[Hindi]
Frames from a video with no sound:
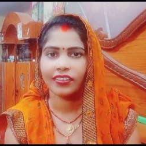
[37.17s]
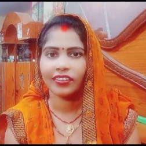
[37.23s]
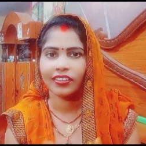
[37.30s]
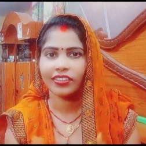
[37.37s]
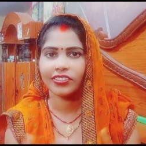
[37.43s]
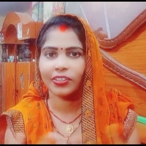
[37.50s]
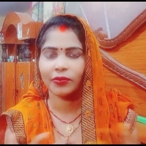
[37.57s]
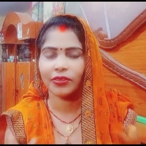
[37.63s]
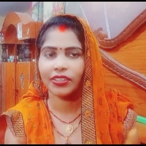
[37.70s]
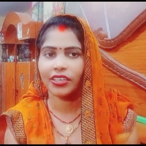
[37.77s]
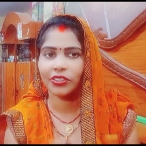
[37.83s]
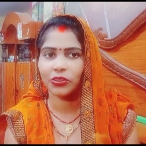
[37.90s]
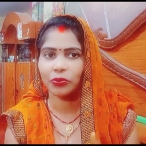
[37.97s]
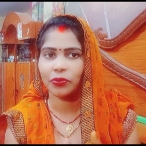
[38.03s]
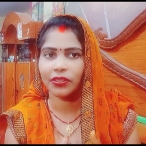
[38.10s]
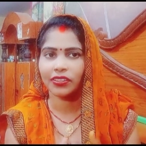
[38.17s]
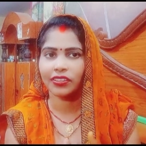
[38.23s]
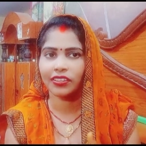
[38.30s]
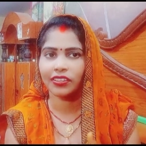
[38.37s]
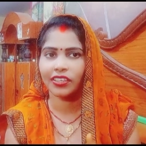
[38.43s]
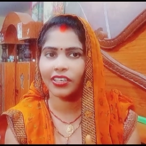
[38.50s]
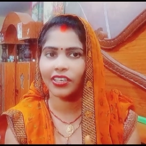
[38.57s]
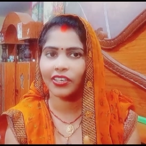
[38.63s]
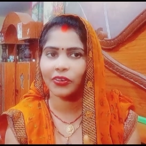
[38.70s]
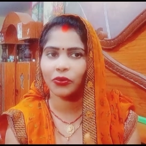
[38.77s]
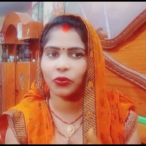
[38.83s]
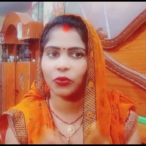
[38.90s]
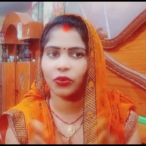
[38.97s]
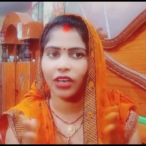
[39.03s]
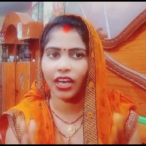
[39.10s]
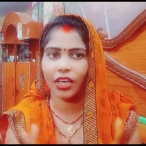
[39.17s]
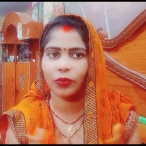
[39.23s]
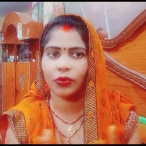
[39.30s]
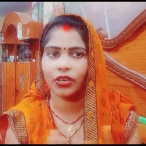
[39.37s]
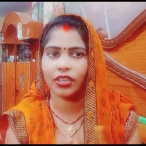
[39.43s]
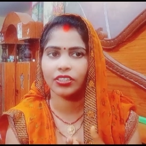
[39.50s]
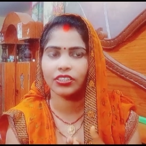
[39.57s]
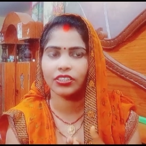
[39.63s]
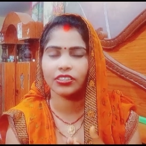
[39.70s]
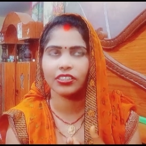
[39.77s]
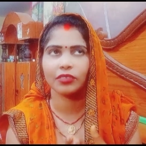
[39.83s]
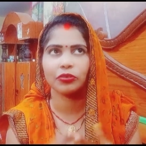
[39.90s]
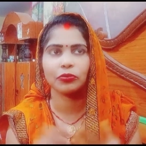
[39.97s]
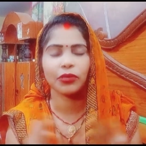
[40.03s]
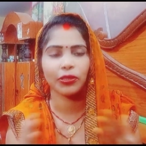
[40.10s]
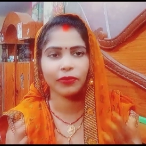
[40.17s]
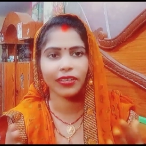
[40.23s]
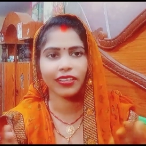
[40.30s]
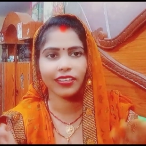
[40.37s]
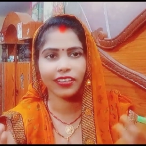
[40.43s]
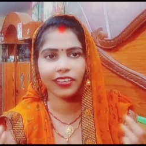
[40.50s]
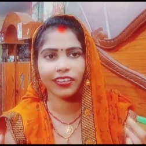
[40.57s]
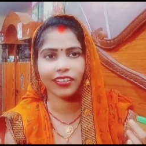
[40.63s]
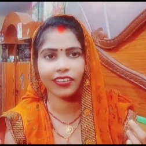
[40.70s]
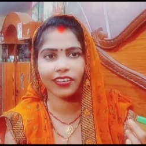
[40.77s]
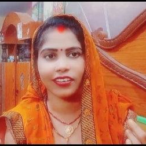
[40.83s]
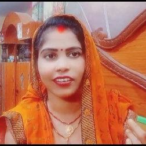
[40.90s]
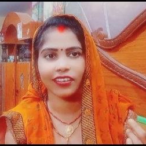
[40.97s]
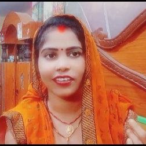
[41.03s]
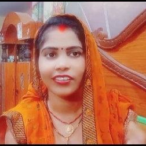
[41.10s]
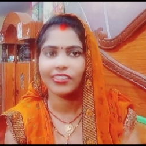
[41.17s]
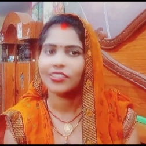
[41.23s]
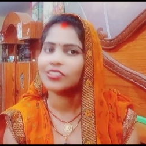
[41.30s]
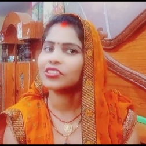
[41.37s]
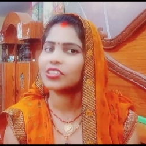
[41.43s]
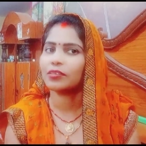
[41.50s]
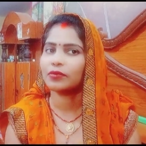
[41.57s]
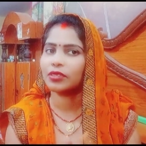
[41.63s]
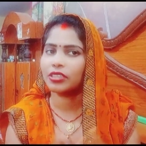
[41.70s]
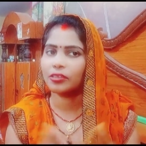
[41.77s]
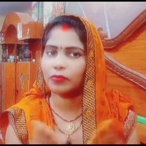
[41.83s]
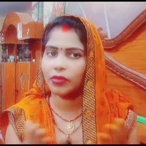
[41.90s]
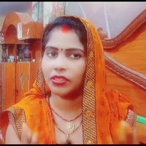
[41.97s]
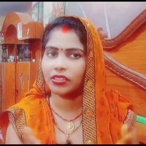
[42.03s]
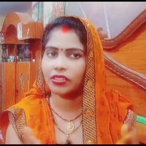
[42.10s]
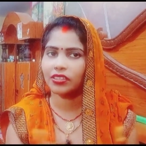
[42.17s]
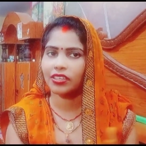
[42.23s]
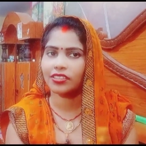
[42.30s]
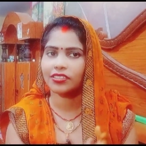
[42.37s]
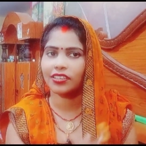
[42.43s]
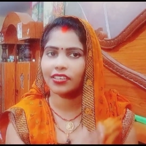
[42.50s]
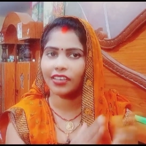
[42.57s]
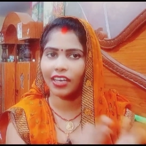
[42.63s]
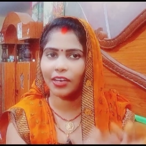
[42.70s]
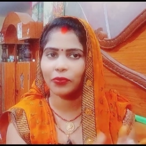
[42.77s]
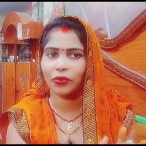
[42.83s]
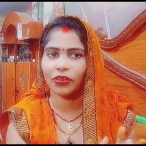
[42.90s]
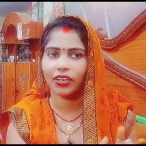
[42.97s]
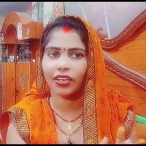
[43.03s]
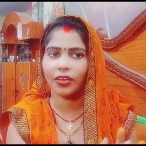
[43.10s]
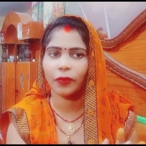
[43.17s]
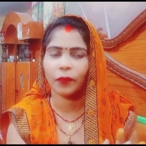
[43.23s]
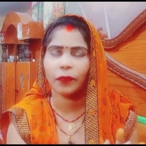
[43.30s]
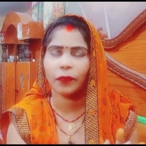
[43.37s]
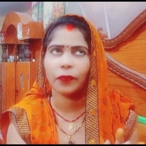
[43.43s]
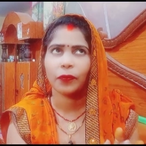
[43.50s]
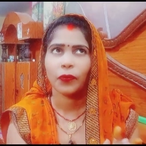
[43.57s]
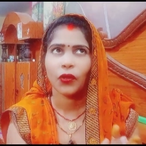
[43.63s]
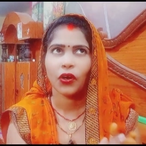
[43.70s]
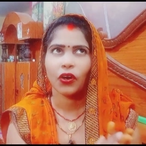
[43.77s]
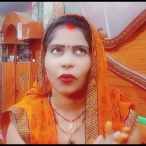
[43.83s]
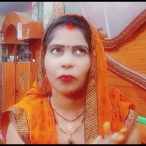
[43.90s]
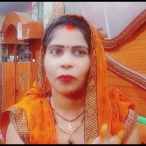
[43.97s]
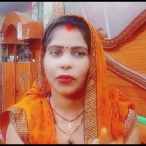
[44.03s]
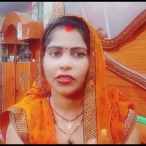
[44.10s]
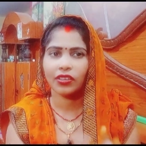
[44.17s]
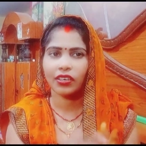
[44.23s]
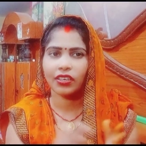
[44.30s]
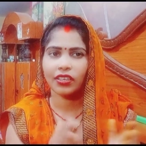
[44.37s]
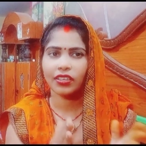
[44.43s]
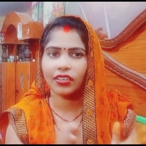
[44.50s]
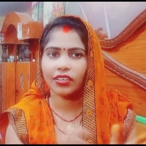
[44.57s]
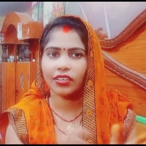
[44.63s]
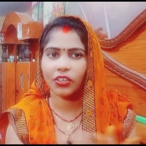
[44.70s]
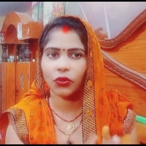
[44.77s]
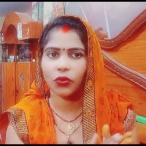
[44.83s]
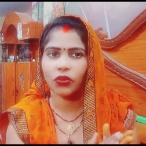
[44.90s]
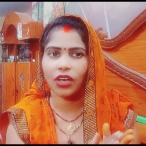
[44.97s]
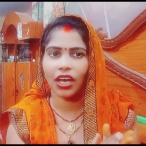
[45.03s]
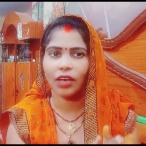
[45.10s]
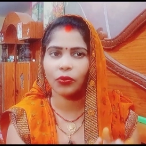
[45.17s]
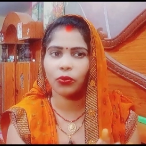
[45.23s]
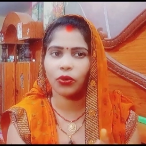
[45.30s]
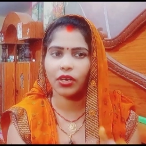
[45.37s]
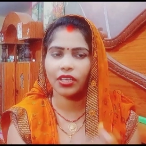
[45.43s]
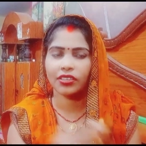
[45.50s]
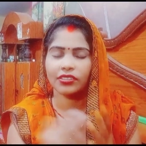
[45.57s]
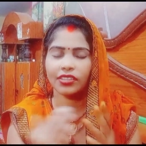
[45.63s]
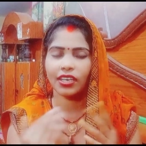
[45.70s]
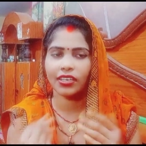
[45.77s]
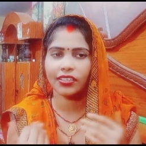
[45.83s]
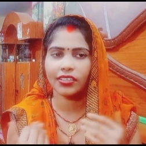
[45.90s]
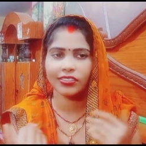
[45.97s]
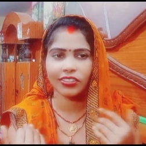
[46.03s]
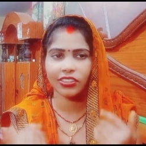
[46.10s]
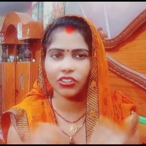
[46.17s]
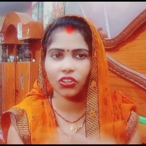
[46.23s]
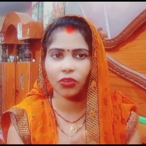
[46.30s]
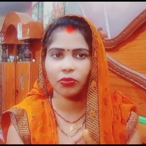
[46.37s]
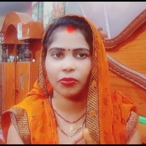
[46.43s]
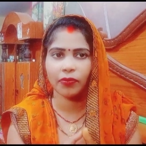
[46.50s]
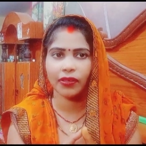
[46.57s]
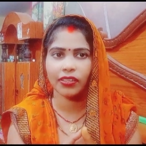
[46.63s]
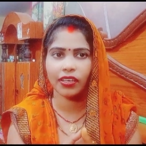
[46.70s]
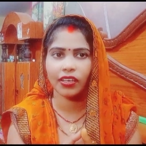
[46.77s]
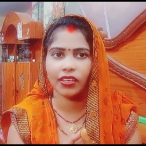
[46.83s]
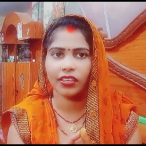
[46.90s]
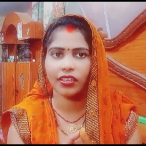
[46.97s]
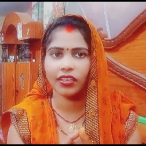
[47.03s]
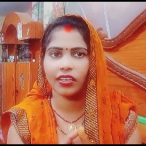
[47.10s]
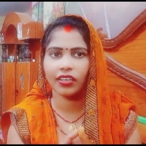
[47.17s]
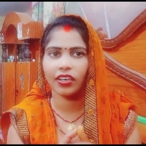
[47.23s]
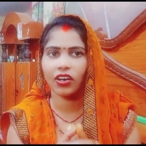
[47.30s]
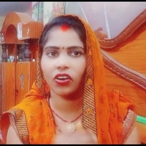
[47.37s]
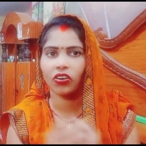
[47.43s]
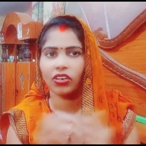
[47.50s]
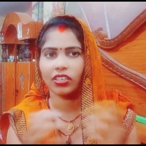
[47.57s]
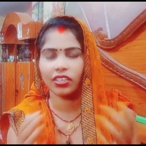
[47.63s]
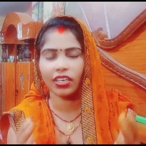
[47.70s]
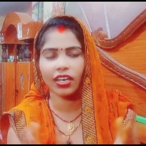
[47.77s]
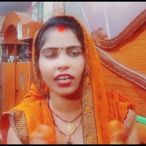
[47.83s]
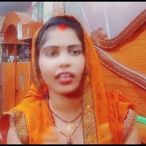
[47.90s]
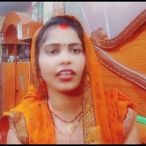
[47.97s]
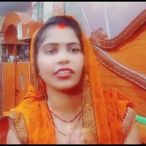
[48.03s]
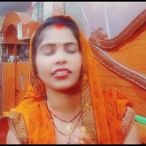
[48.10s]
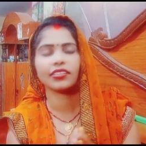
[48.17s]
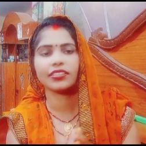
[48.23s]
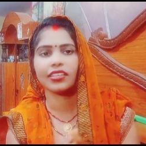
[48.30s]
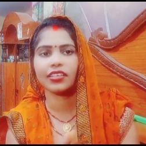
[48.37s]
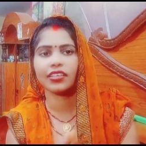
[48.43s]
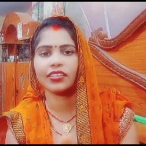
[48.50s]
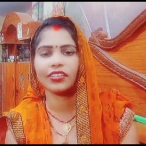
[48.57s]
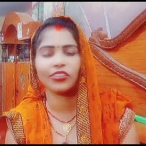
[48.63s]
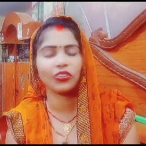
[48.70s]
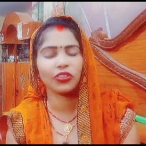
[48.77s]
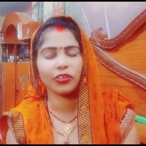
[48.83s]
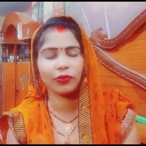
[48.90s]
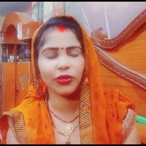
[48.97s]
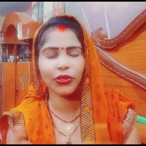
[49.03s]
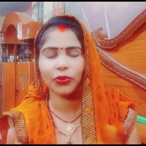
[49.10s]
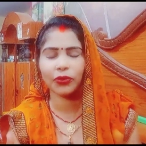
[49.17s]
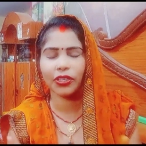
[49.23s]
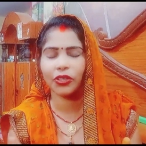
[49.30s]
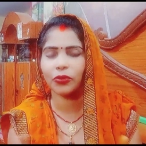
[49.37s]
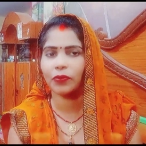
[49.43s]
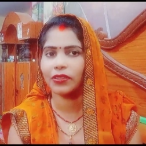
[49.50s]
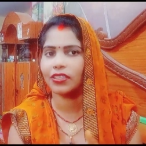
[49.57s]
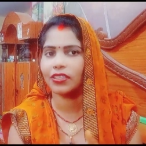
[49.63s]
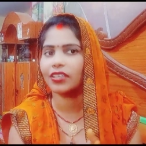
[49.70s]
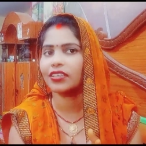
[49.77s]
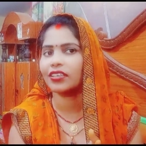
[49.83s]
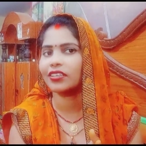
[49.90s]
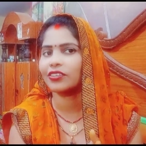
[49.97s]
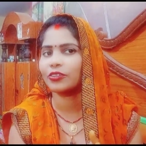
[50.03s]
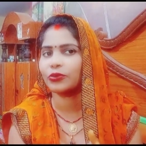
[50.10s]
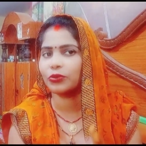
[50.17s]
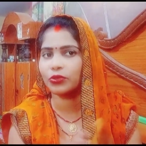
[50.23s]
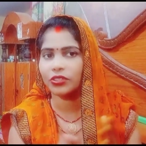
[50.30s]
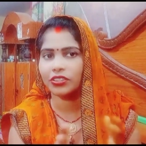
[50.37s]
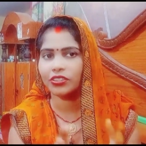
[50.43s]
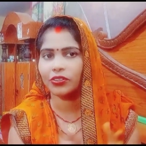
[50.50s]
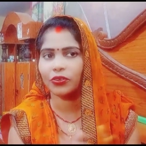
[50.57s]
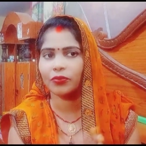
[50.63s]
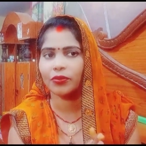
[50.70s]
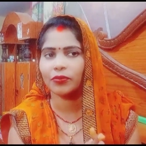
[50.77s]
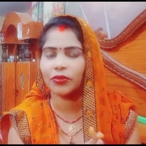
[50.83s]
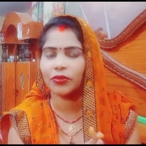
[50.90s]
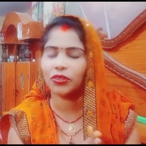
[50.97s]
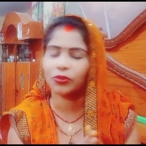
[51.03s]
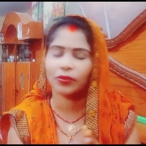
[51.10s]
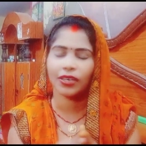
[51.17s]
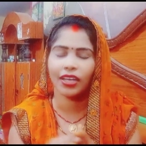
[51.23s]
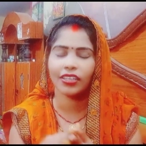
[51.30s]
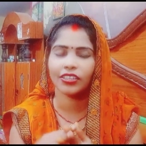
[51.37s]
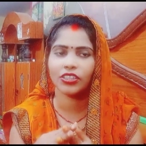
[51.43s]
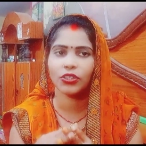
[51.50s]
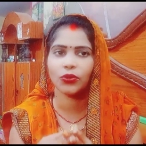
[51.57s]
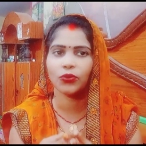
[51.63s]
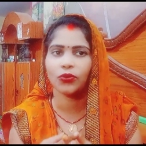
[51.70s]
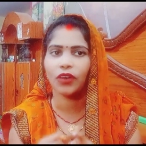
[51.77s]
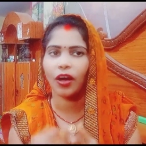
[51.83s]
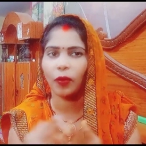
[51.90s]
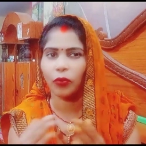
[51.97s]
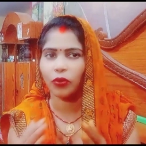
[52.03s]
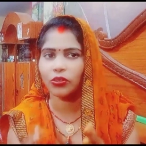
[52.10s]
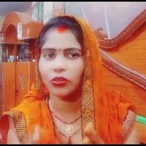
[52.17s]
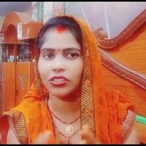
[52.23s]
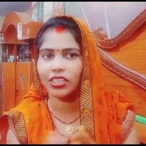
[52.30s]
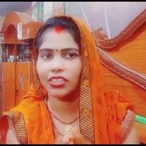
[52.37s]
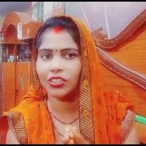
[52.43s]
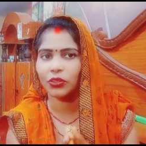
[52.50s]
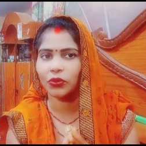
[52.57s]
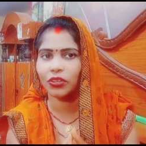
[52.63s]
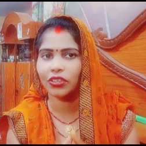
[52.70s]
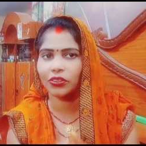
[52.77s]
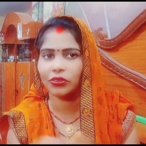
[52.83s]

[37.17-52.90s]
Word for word: कि सभी का जो पति है वो गायब हो रहा है जितने भी बड़े बड़े क्रिएटर हैं सभी की पति आजकल गायब हो रहे हैं और पता नहीं क्यों गायब हो रहे इसका रीज़न तो हमें पता नहीं है और क्या है सच्चाई ये भी तो मेरे को पता नहीं है तो सोचिए चलो मैं वीडियो बना देती हूँ आप लोग जानते होंगे